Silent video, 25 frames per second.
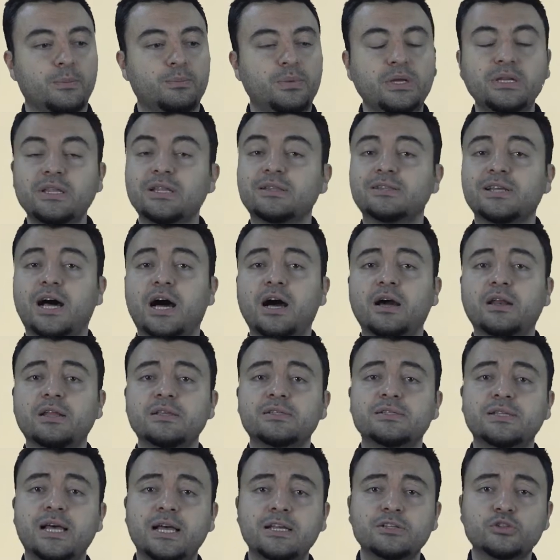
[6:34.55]
bir de
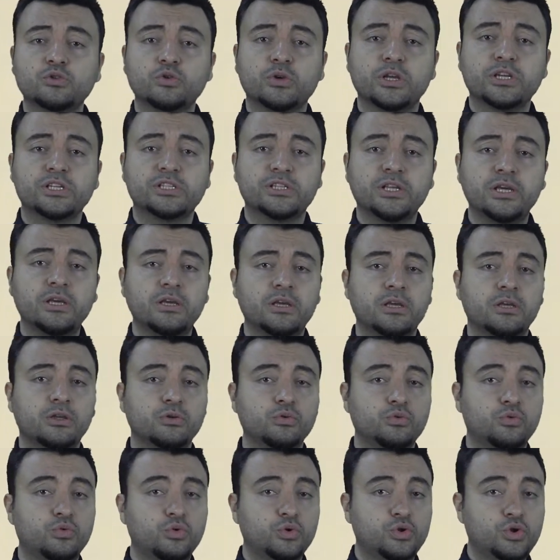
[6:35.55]
tarihsel süreçte
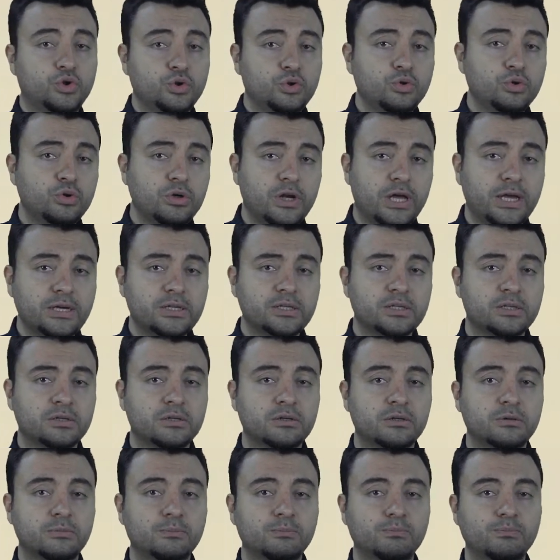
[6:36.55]
düşünürler
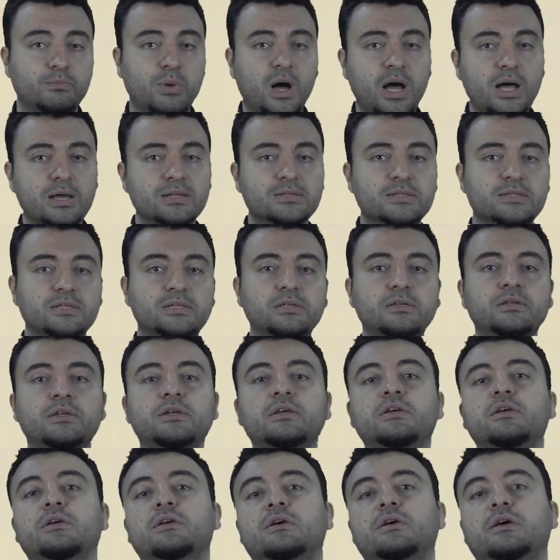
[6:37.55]
bazı
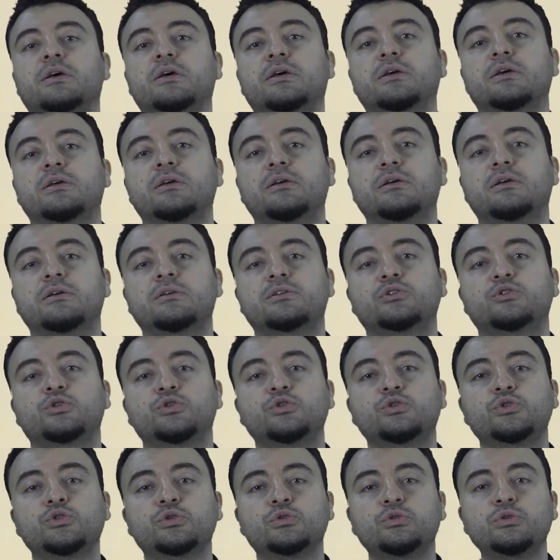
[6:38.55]
e,
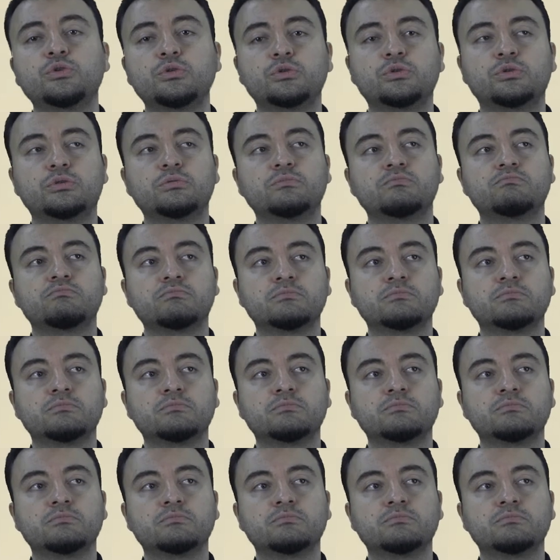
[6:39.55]
çocukluk